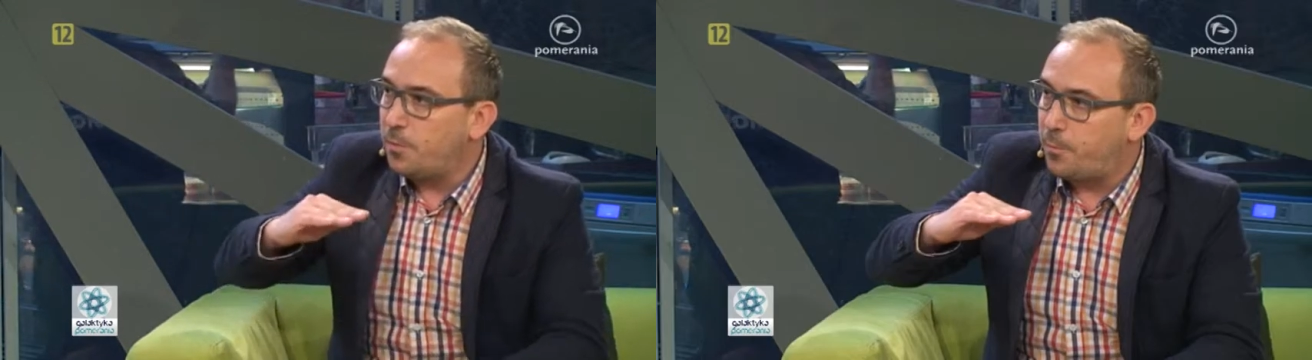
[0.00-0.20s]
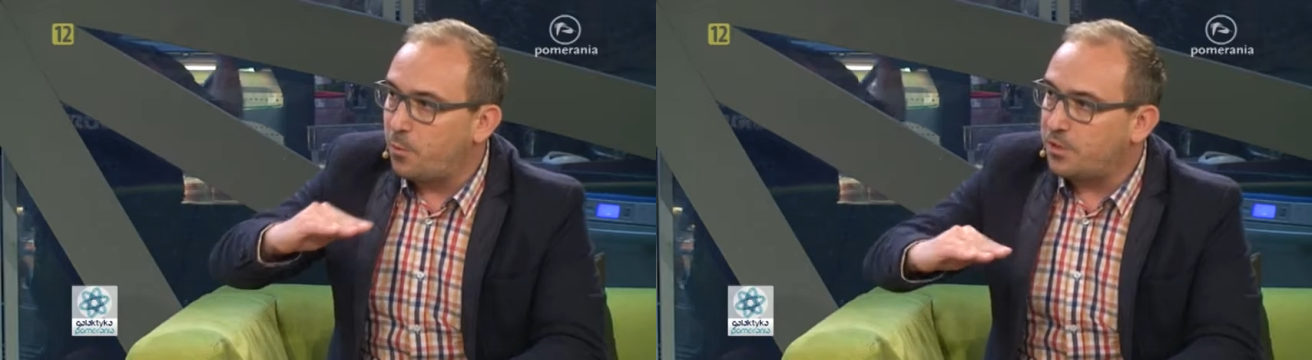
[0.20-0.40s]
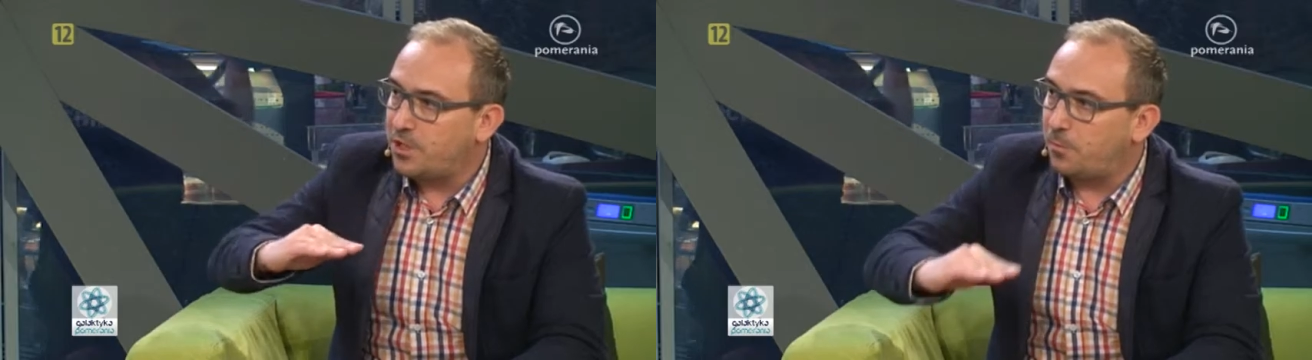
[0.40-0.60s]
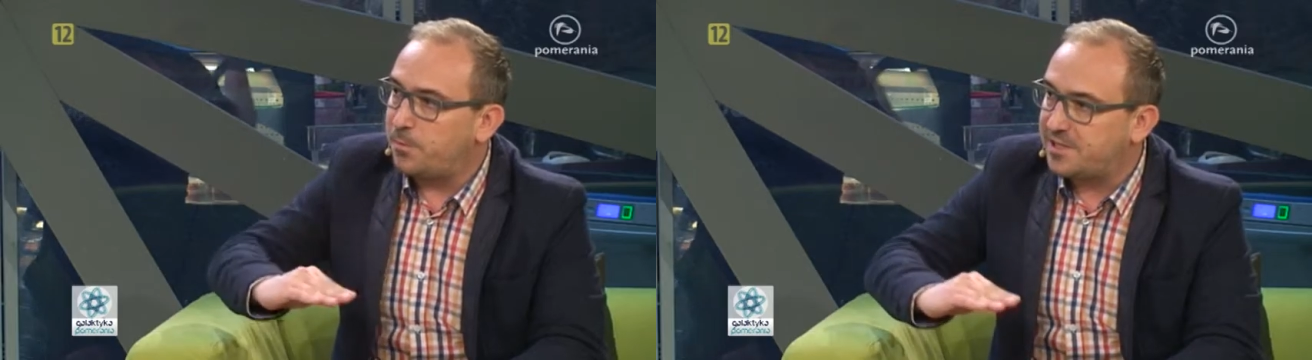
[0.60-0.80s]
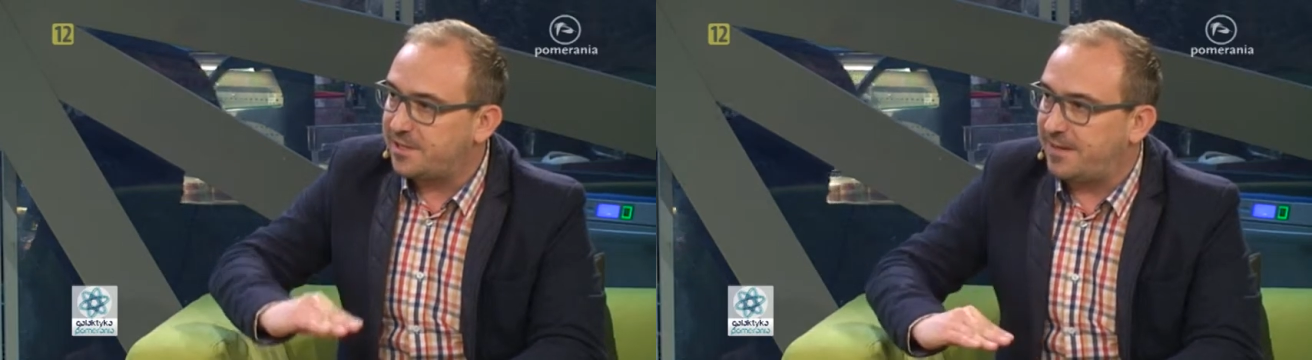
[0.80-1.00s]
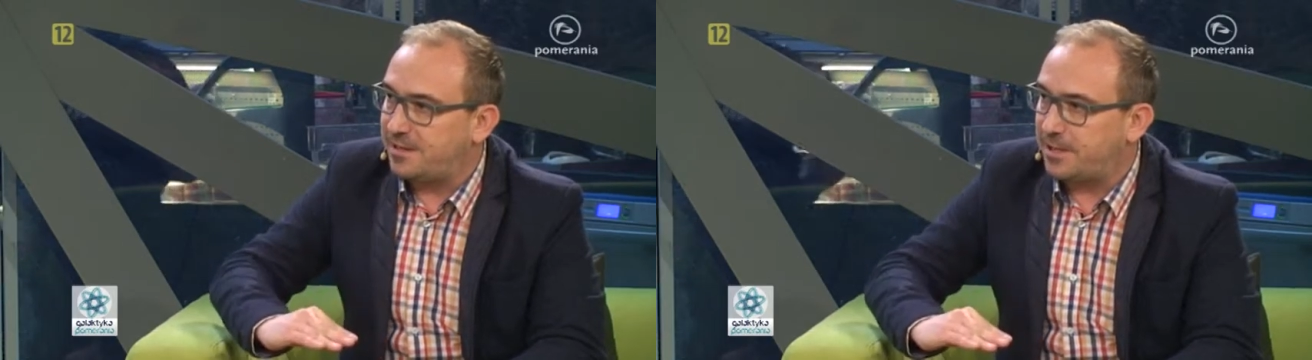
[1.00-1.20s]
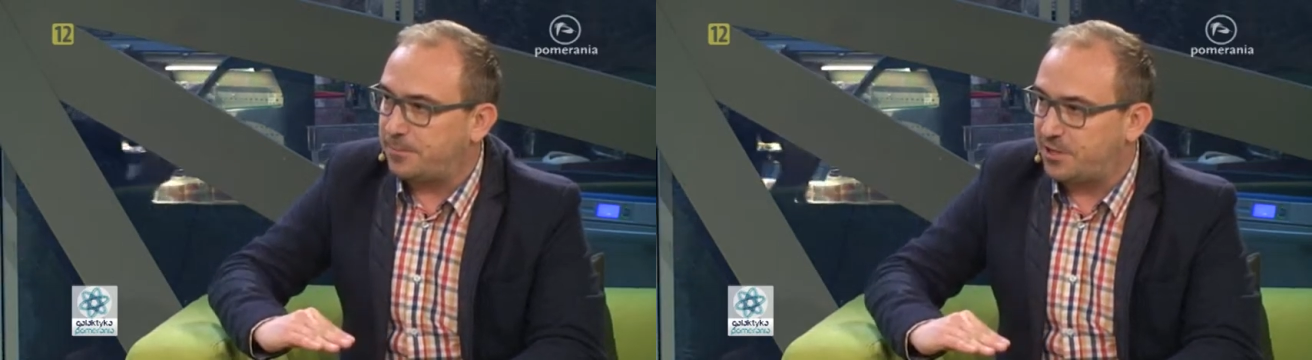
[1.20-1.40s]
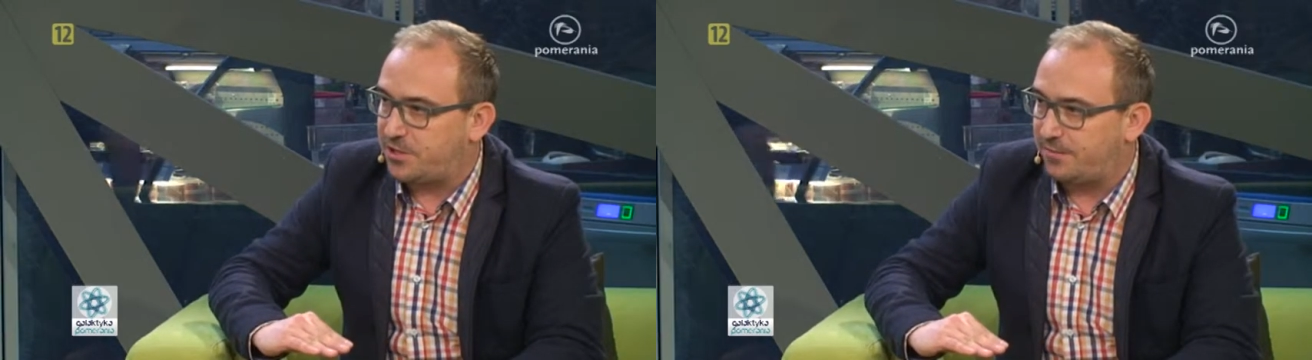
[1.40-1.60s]
po punkcie opisywać te
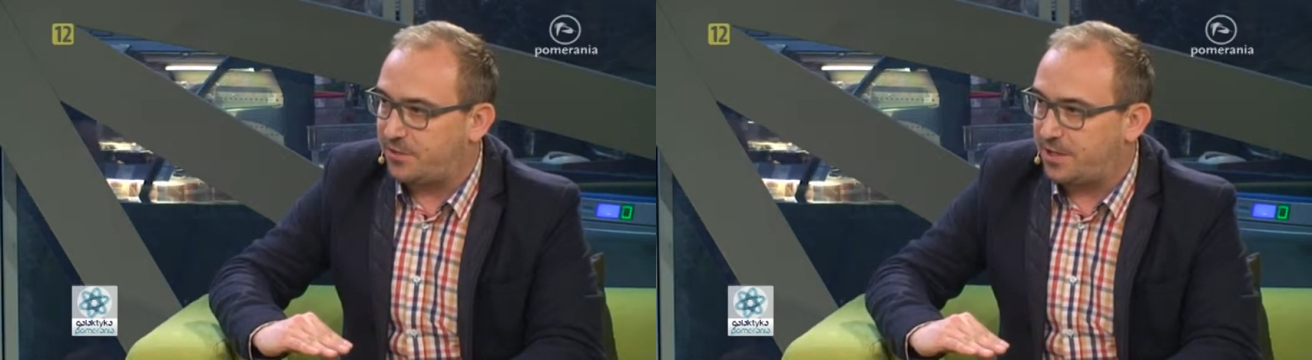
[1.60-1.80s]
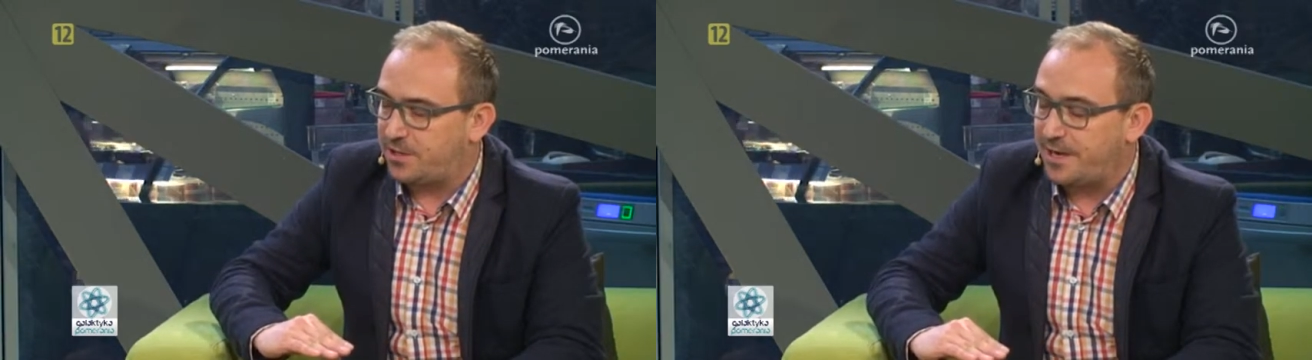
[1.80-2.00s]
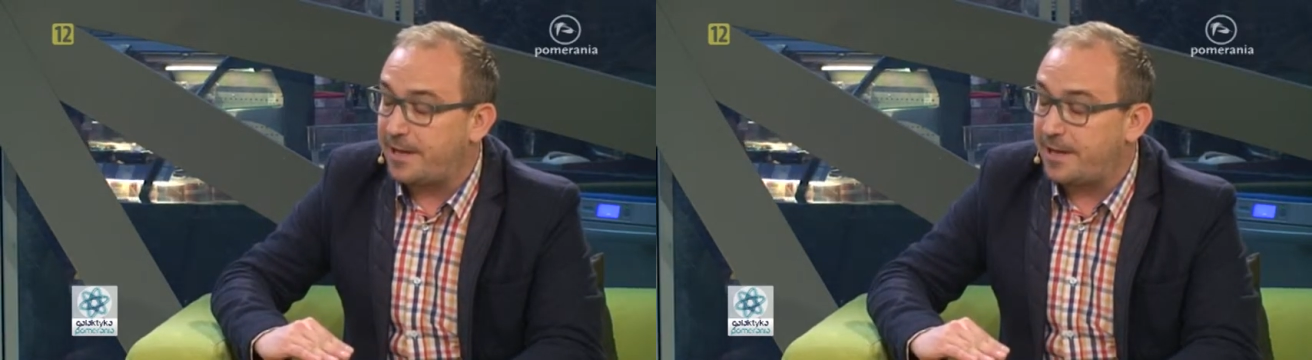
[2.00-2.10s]
przedsięwzięcia.